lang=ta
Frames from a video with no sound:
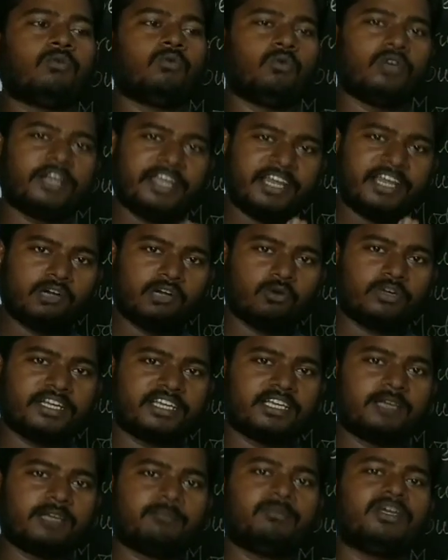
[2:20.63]
ஒரே
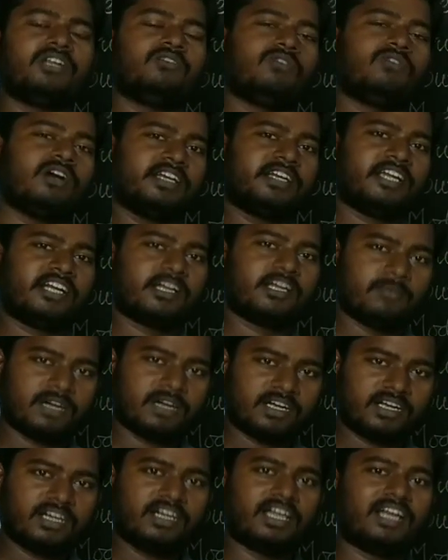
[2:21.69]
நோய்க்கு பெருவாரியான
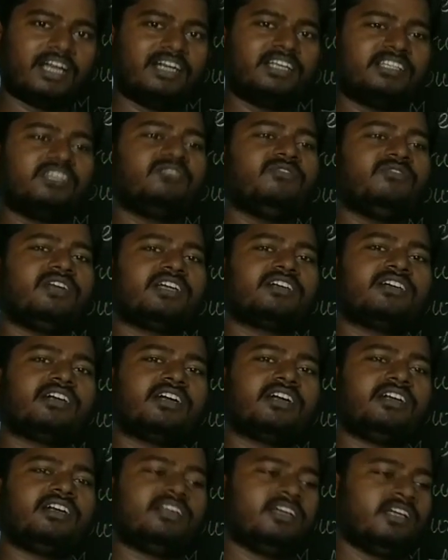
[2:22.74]
மக்கள் அல்லது
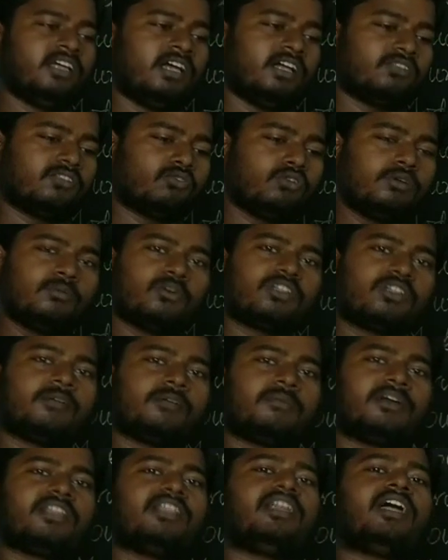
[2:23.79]
விலங்குகள்
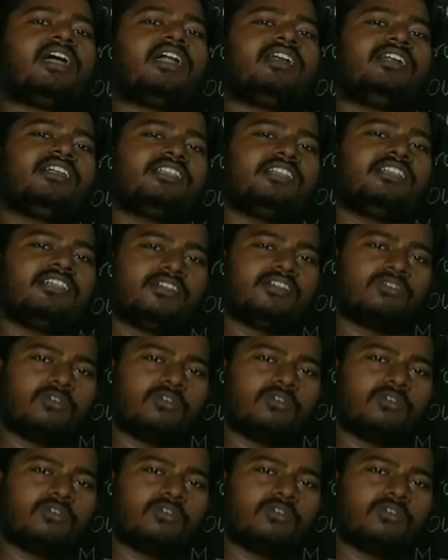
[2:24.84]
துன்புறுத்தப்படுத அல்லது